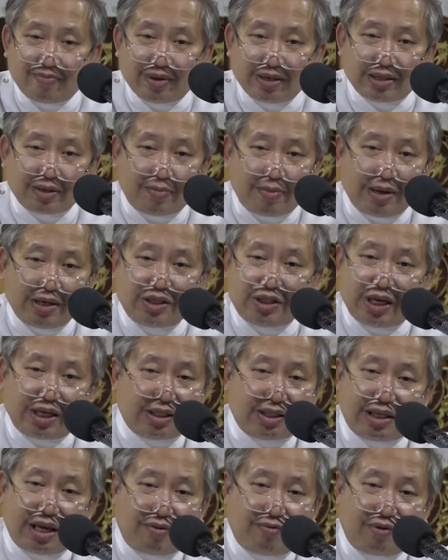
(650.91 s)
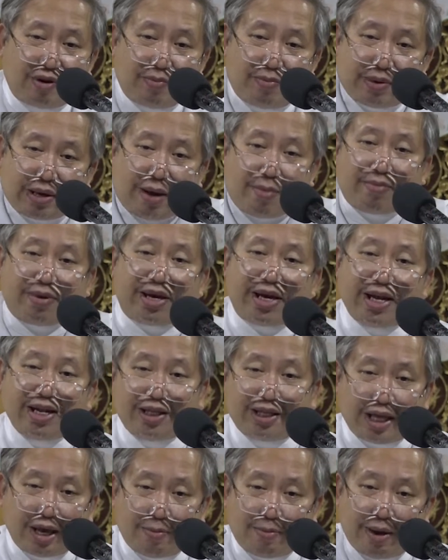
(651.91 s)
Sabihin, she has never become
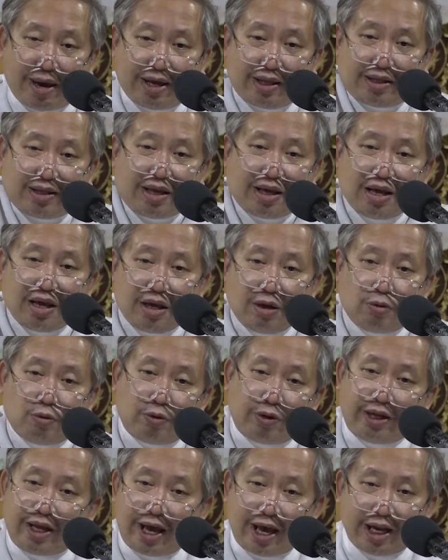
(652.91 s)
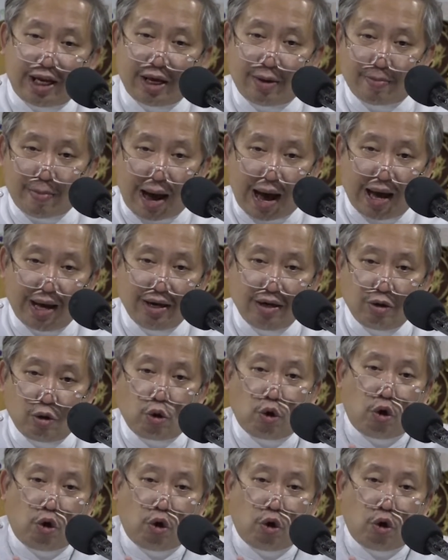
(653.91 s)
intimate with any man.